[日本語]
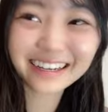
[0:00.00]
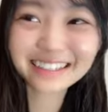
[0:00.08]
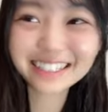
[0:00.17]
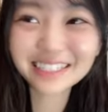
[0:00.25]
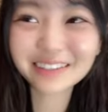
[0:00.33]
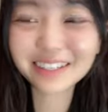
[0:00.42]

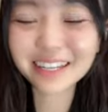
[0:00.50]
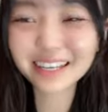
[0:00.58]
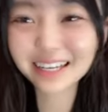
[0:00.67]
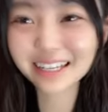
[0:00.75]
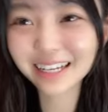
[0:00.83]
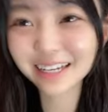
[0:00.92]
朝はで
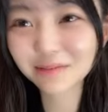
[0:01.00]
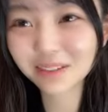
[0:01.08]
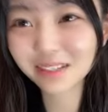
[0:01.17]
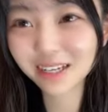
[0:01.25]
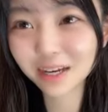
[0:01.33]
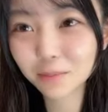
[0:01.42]
きないみ
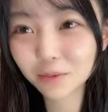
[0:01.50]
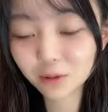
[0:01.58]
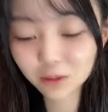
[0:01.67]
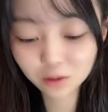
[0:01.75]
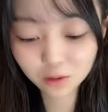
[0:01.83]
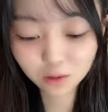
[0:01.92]
たいもう
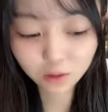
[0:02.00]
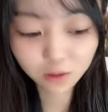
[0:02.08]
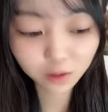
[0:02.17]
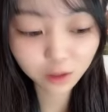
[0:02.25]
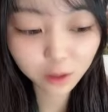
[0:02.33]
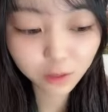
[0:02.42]
その
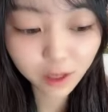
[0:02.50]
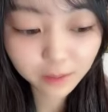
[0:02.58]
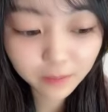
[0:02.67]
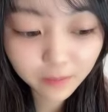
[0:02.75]
頃には